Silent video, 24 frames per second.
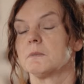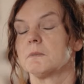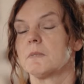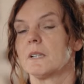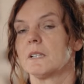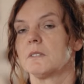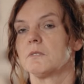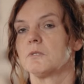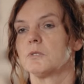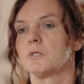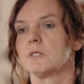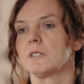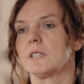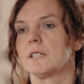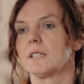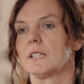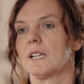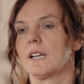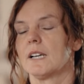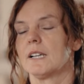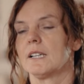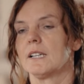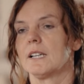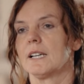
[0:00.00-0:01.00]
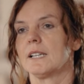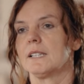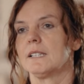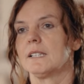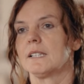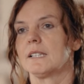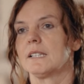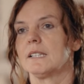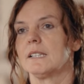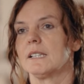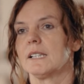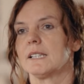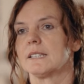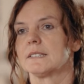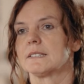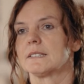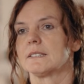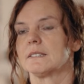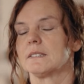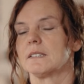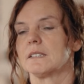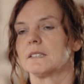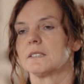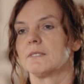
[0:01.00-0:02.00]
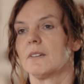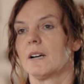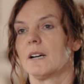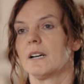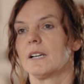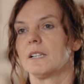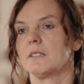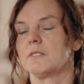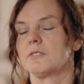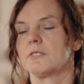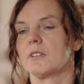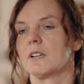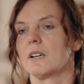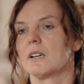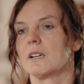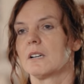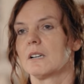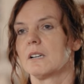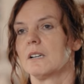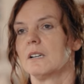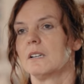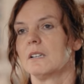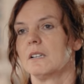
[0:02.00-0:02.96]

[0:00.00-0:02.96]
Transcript: man wurde da alleine gelassen. Es war einfach